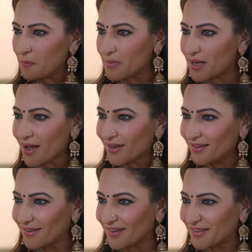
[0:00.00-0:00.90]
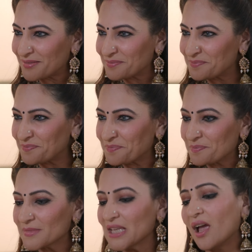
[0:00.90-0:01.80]
मरा ही नहीं
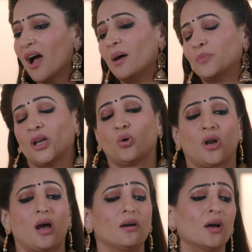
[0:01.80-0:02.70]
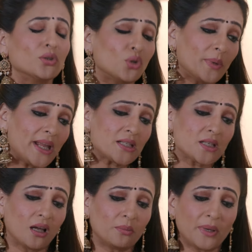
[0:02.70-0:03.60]
अब देखो ना तुमने इस घर